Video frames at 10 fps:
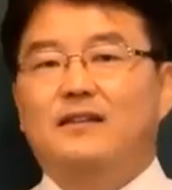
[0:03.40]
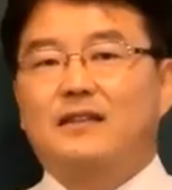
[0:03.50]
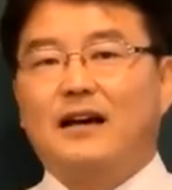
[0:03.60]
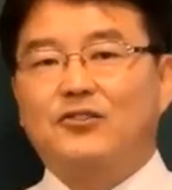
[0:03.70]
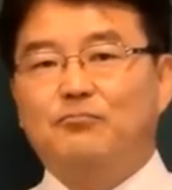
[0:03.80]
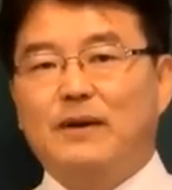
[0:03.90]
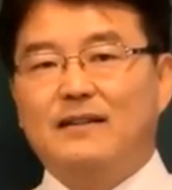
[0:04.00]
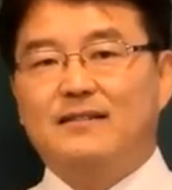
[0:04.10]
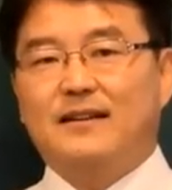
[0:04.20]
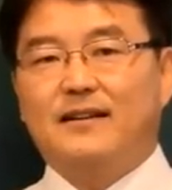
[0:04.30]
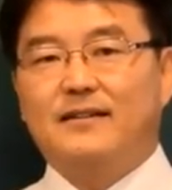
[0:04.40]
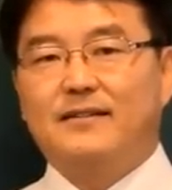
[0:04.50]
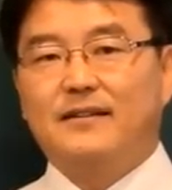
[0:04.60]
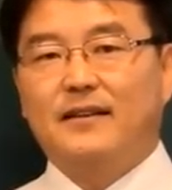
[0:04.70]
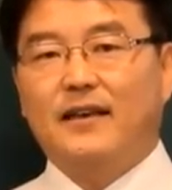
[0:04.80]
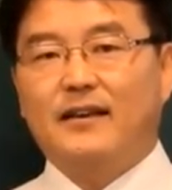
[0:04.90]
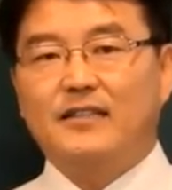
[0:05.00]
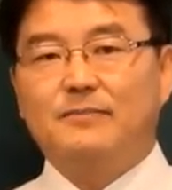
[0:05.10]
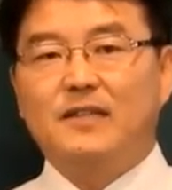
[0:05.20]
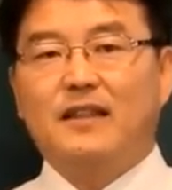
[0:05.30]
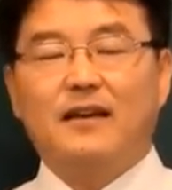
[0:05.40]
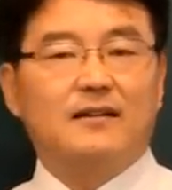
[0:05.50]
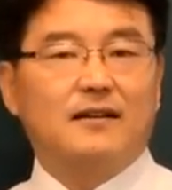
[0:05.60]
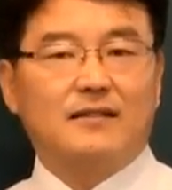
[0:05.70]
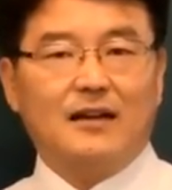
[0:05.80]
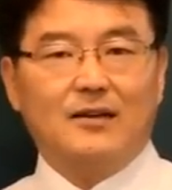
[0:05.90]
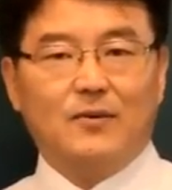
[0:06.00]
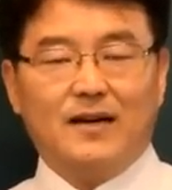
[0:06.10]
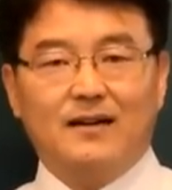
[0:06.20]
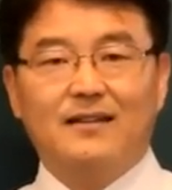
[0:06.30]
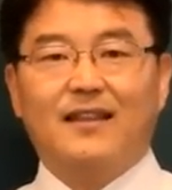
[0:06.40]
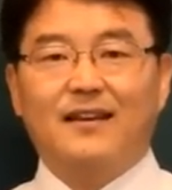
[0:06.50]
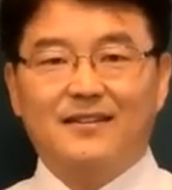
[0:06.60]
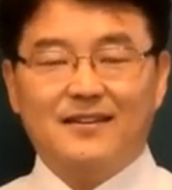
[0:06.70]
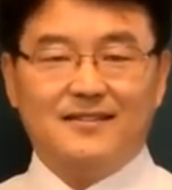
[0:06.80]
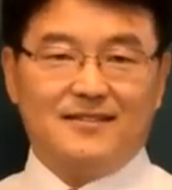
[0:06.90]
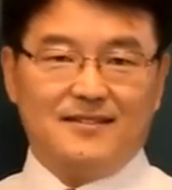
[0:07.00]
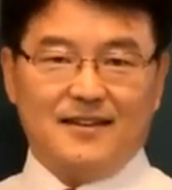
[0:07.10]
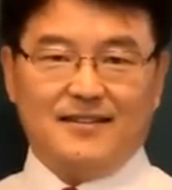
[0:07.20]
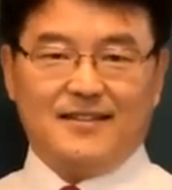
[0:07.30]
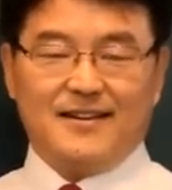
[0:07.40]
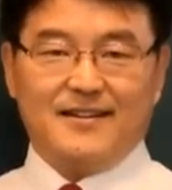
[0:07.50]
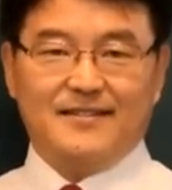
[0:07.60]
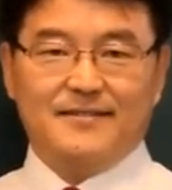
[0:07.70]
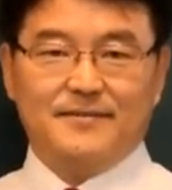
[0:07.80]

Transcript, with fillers: 사주팔자 핵심은 태어난 달과 태어난 시에 있다.